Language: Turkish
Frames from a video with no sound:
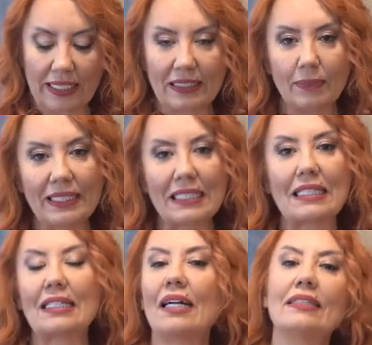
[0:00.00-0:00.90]
Gerileme
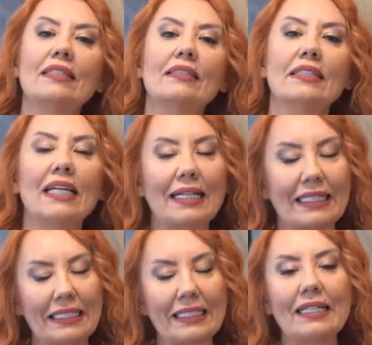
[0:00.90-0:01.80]
gezegenlerinin yani
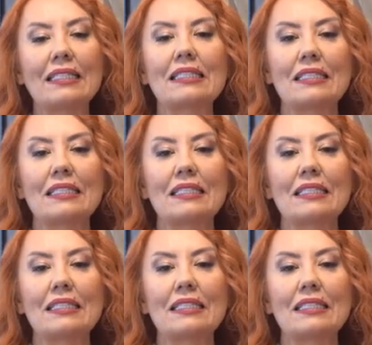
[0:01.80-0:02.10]
gerileyen